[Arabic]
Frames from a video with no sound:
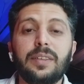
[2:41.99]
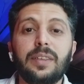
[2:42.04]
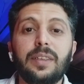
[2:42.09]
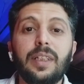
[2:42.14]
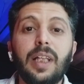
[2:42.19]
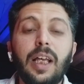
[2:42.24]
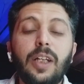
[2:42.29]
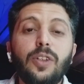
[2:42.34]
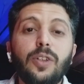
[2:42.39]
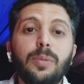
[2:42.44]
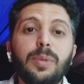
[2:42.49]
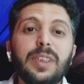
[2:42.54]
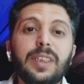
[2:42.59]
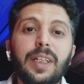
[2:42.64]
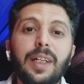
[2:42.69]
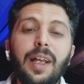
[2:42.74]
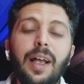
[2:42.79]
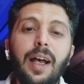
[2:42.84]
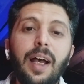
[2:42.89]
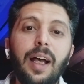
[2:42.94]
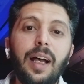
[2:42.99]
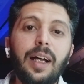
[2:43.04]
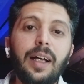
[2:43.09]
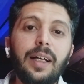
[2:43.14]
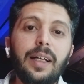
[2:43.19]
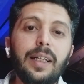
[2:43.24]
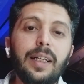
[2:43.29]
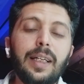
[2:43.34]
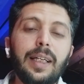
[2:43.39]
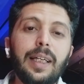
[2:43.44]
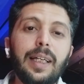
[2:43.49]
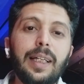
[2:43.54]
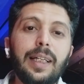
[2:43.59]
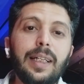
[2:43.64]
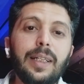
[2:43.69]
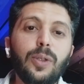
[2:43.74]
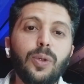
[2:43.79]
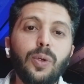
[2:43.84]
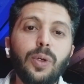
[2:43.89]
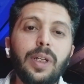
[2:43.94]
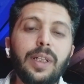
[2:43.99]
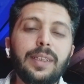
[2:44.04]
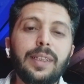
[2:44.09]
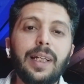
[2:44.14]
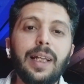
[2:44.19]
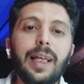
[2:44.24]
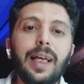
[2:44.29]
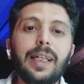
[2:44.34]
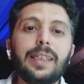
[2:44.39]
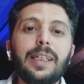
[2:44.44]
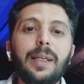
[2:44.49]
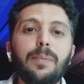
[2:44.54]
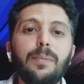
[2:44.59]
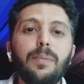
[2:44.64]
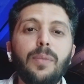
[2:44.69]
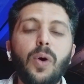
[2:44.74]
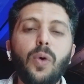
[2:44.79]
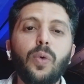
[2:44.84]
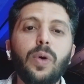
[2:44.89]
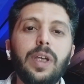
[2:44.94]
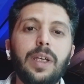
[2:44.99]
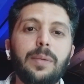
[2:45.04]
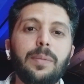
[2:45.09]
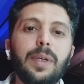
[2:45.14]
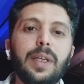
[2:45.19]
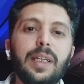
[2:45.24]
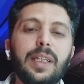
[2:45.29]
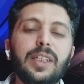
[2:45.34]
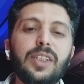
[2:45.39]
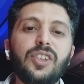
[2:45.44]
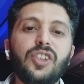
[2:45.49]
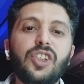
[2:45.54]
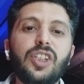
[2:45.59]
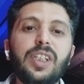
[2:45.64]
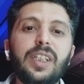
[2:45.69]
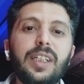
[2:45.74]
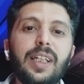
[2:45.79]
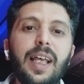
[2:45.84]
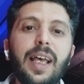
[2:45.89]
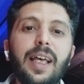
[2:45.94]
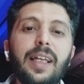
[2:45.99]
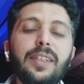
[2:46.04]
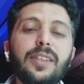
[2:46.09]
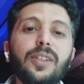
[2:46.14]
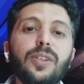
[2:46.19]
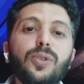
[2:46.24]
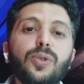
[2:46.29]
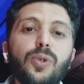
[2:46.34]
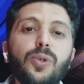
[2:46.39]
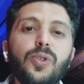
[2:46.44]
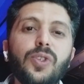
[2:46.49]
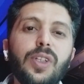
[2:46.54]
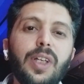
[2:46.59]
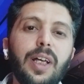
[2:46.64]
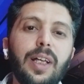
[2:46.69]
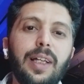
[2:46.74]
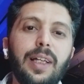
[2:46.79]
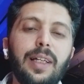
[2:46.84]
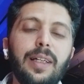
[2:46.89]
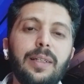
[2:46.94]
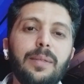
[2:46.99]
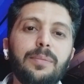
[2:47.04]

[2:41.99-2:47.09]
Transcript: لانه بصراحه الكرة القدم موهبة جينات تصقل